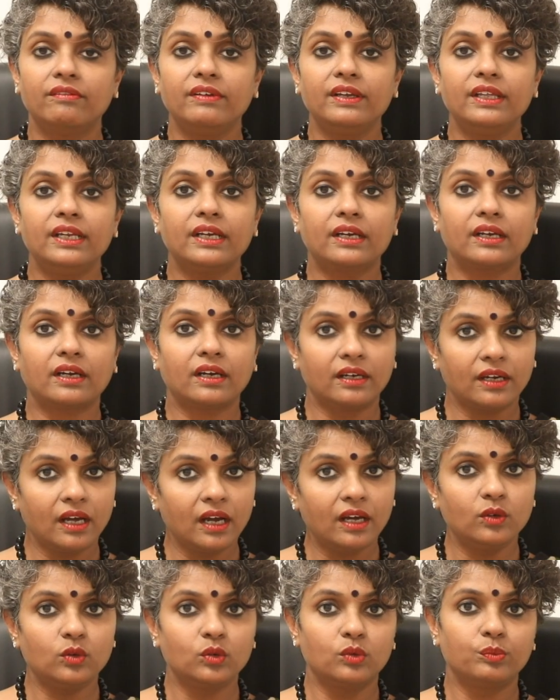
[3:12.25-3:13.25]
వీర్య
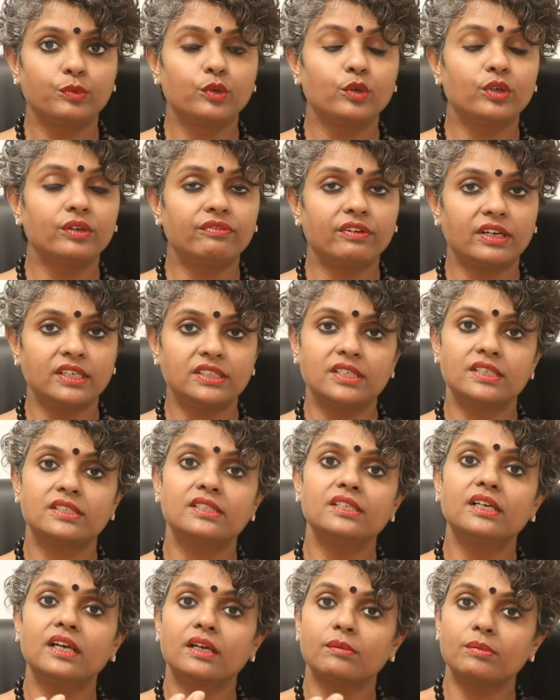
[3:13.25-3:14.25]
కణాలు ప్యూరిఫై
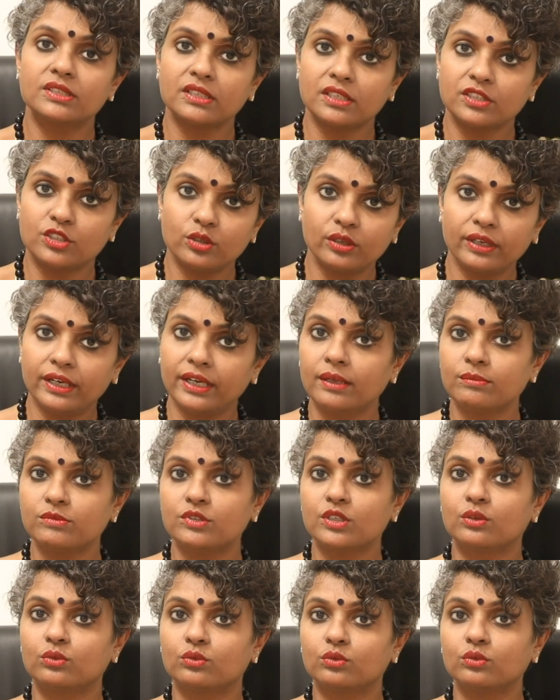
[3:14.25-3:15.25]
చేసి గర్భసంచిలో వేయడం
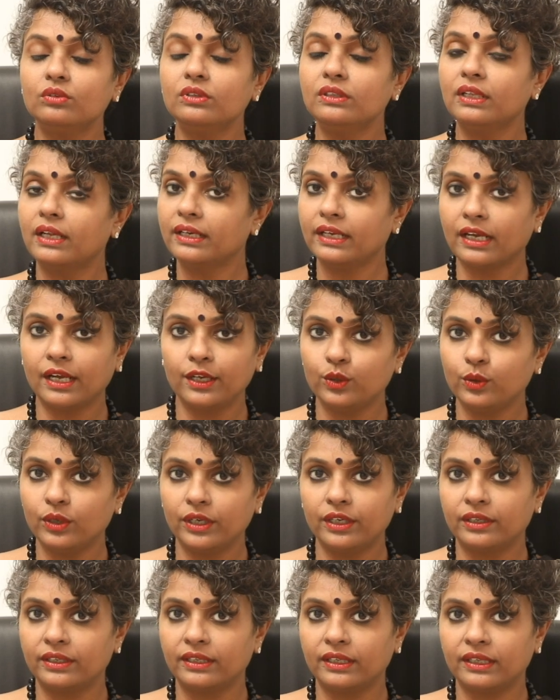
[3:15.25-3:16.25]
జరుగుతుందో దాన్ని
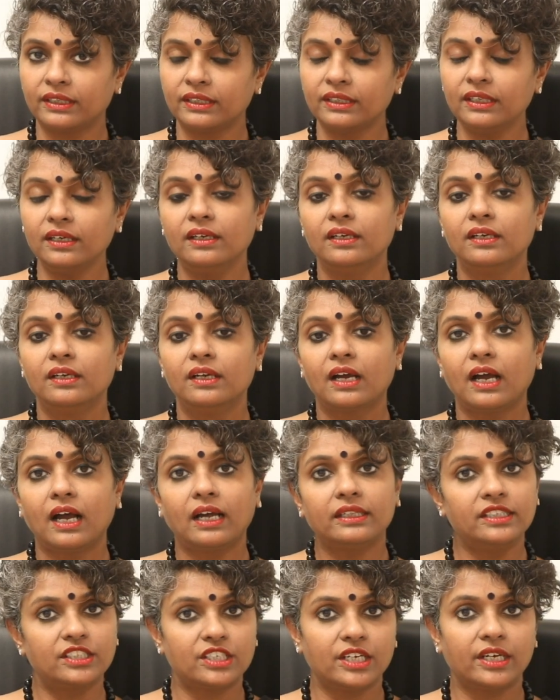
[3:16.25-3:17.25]
ఐయుఐ అంటారు కదా
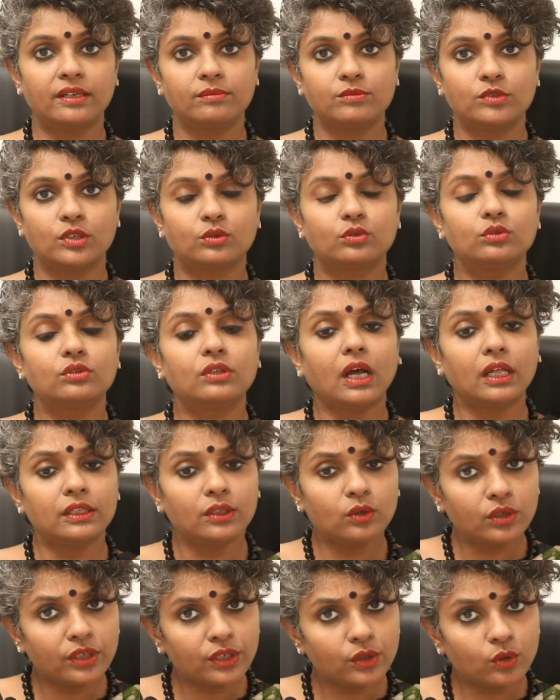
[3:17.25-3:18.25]
అది చేయడం జరుగుతుంది
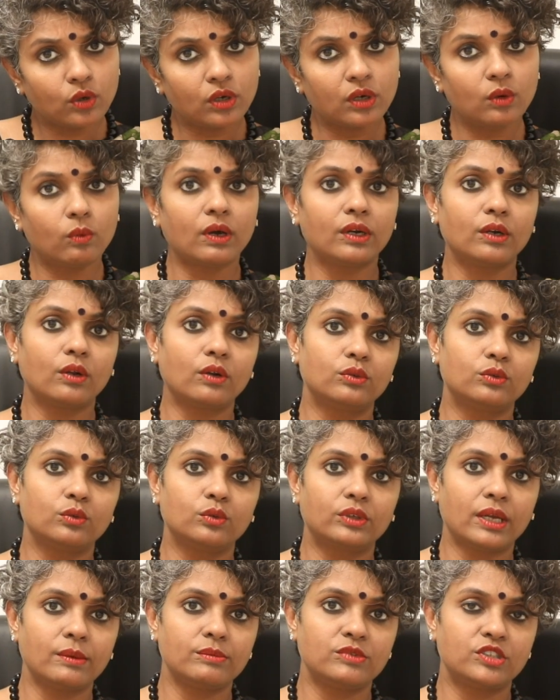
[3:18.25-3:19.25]
అదొక ఇంకొక వన్ ఆర్
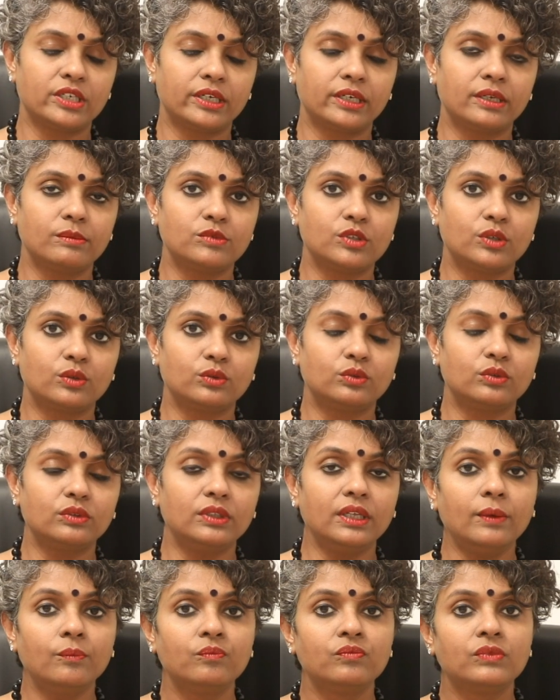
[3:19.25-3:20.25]
టూ టైమ్స్ చేయడం జరుగుతుంది